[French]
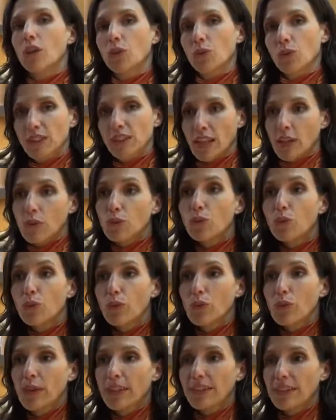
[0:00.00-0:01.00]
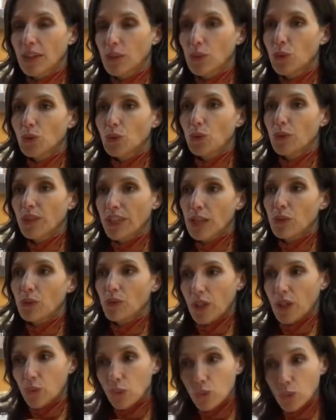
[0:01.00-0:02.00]
Donc c'est un nouveau matériau sur lequel
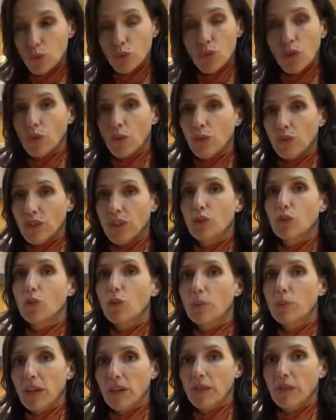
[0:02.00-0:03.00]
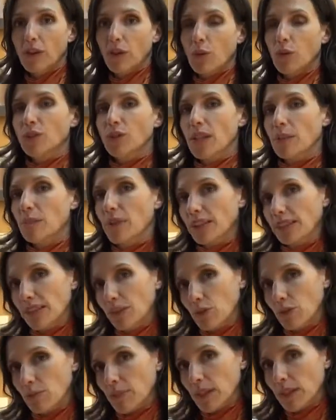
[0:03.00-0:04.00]
nous allons nous orienter de préférence à
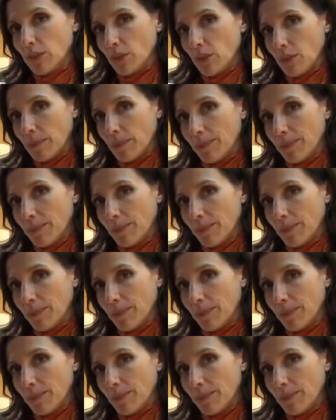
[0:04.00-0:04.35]
partir de maintenant.